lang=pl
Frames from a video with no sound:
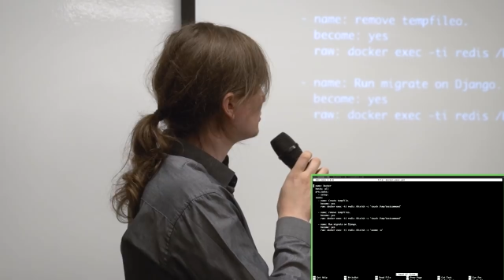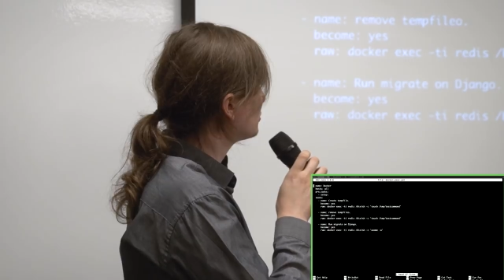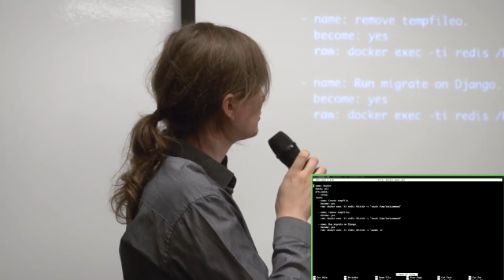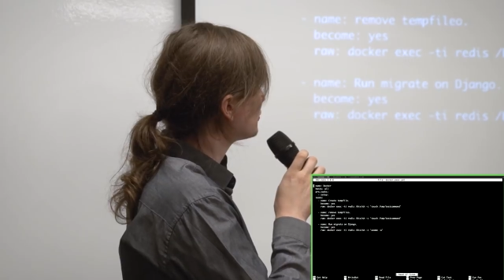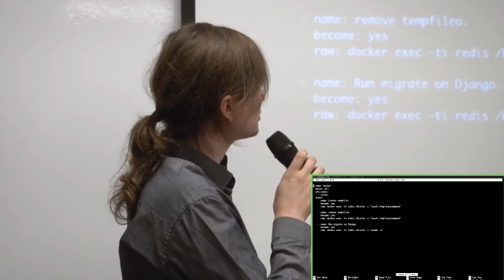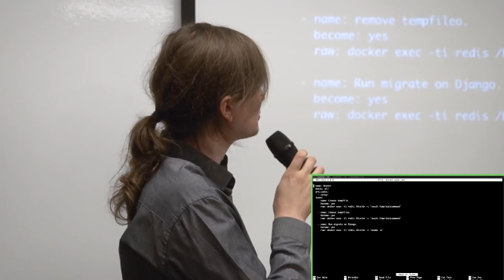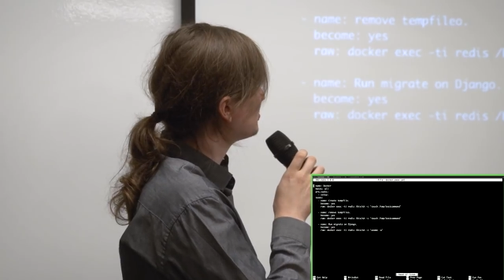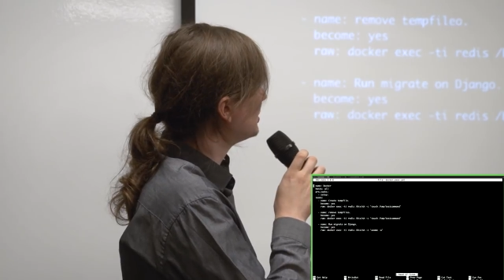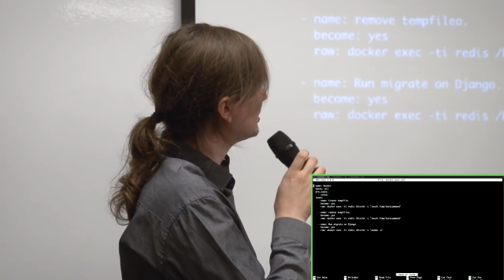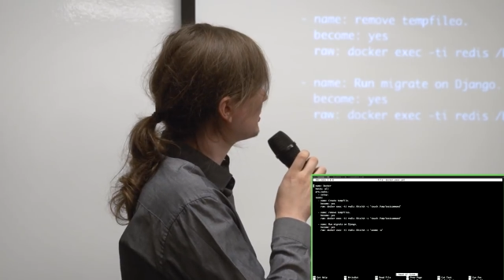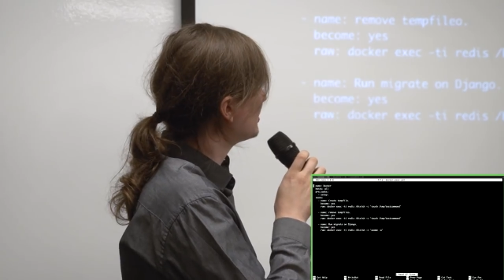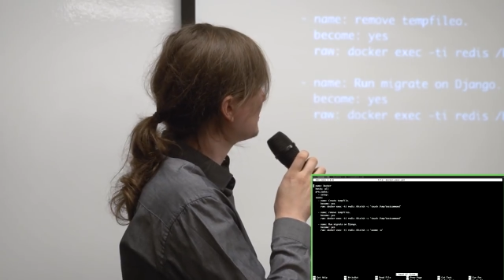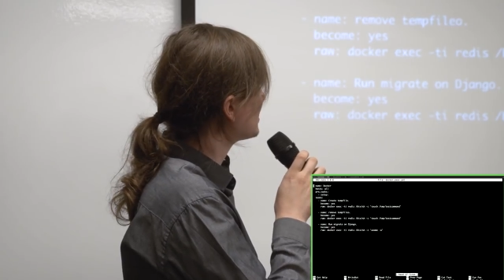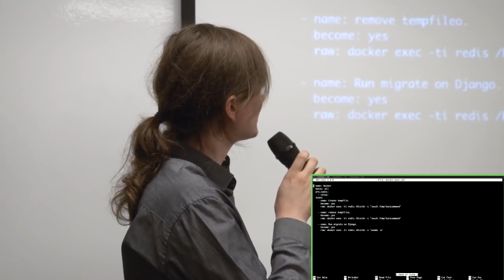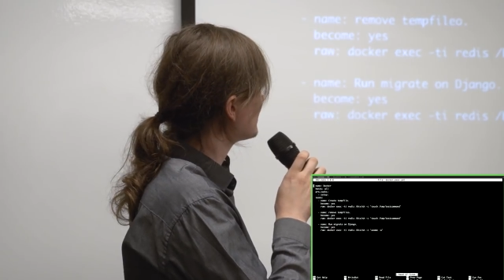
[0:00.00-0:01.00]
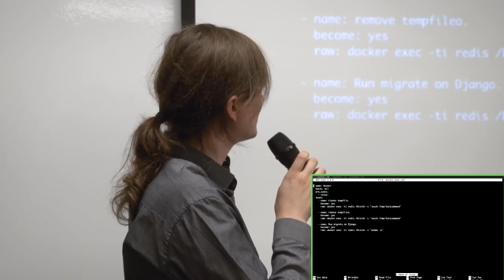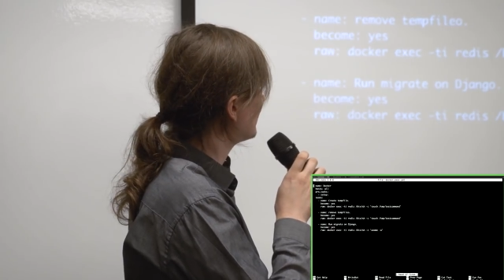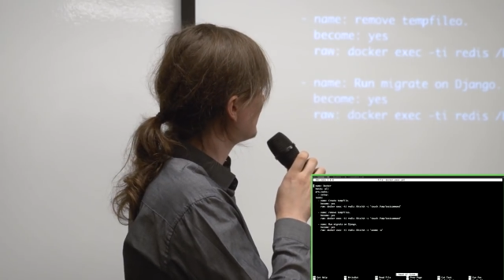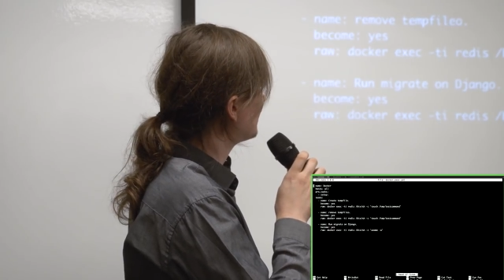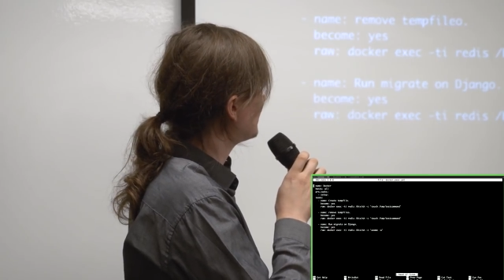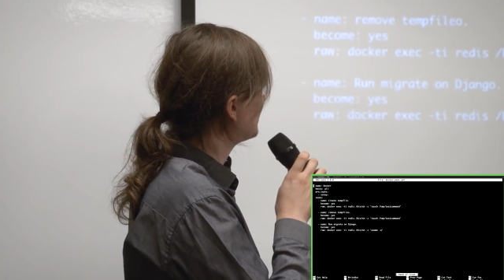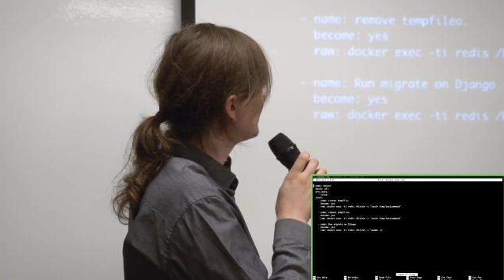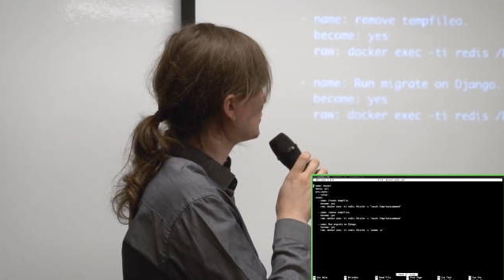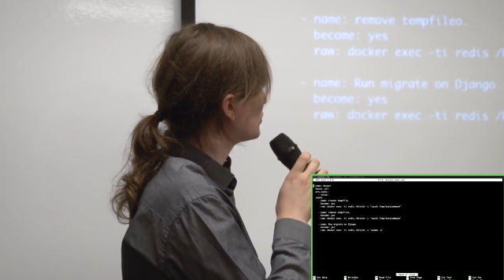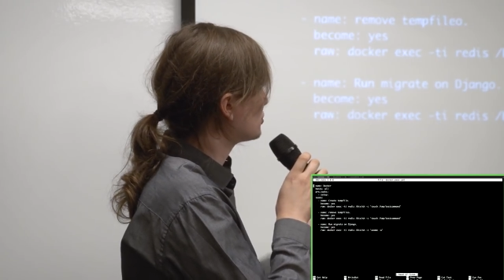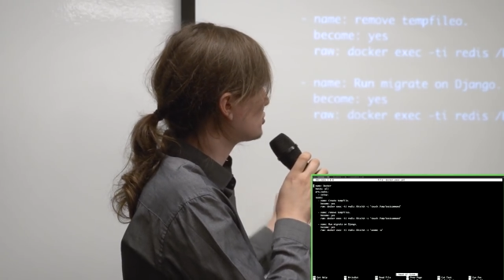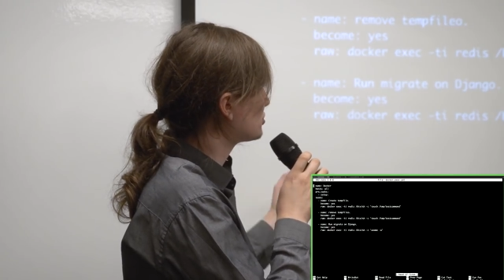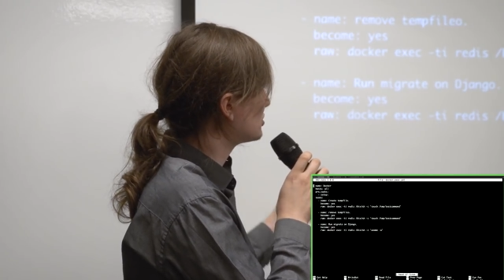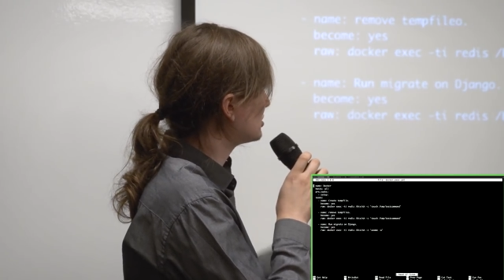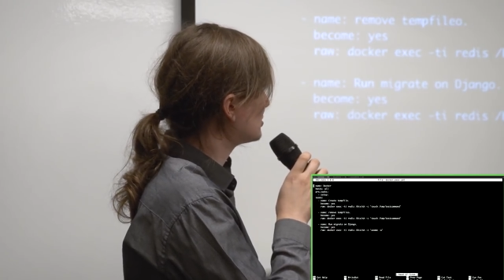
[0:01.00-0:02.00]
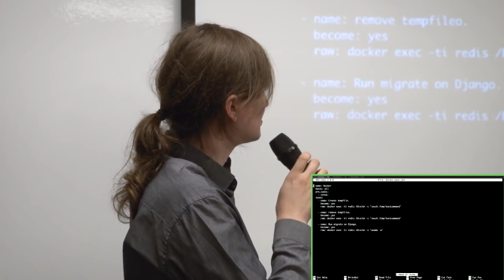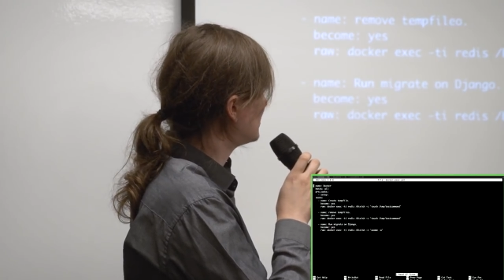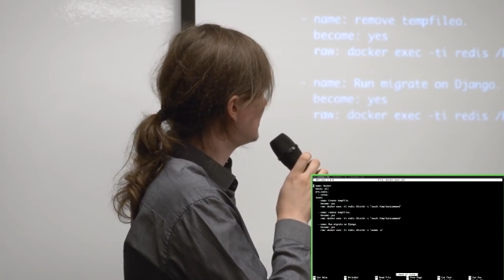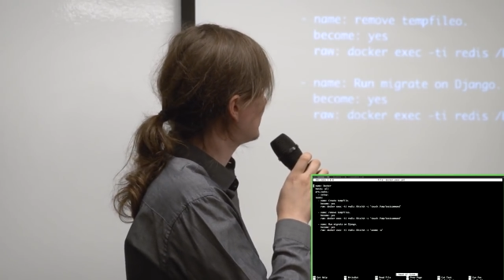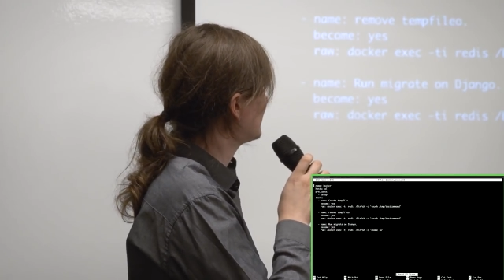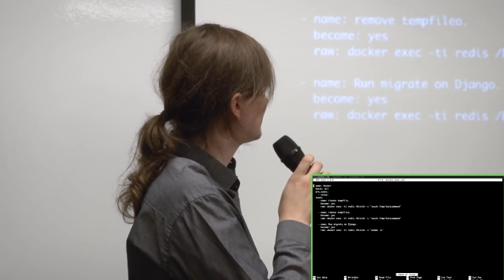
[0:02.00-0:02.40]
Utwórz plik tymczasowy, usuń plik